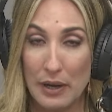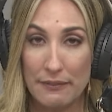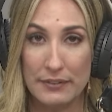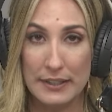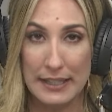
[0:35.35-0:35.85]

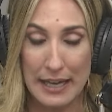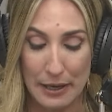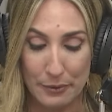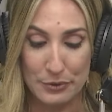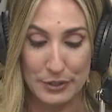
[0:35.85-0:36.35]

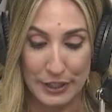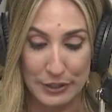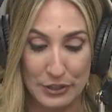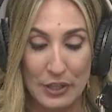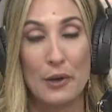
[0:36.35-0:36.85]
Afinal,
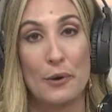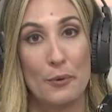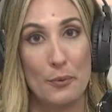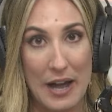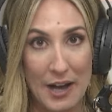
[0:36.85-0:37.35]
gente,
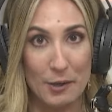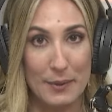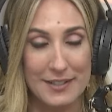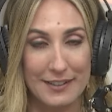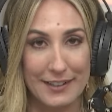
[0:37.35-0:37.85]
o agro
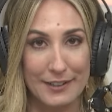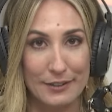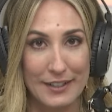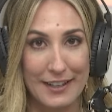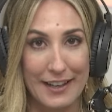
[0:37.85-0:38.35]

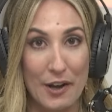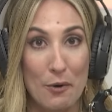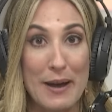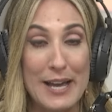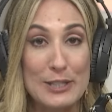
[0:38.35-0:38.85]
brasileiro é
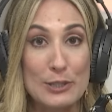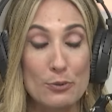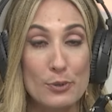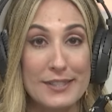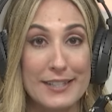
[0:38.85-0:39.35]
o mais
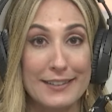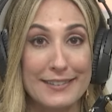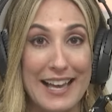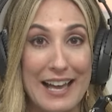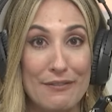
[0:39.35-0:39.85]

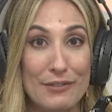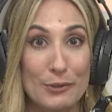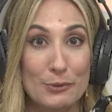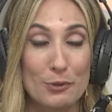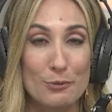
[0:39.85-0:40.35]

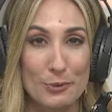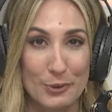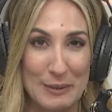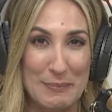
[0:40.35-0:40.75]
sustentável do mundo.